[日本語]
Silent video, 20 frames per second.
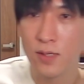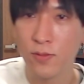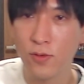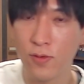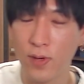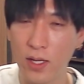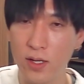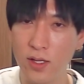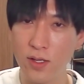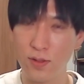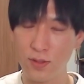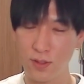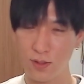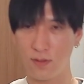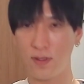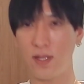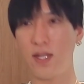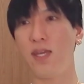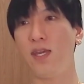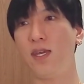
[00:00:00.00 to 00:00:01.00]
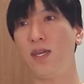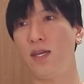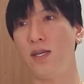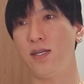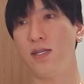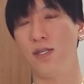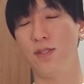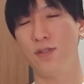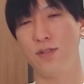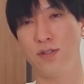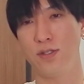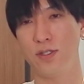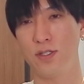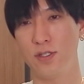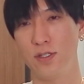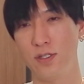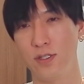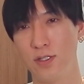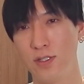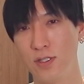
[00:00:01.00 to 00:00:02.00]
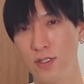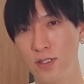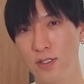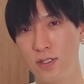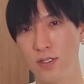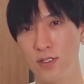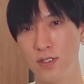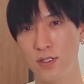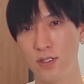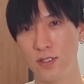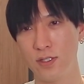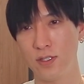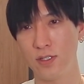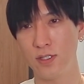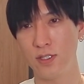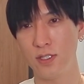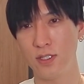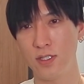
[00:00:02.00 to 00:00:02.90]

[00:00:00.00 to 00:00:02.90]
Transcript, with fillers: う悪い予想はね、あのー、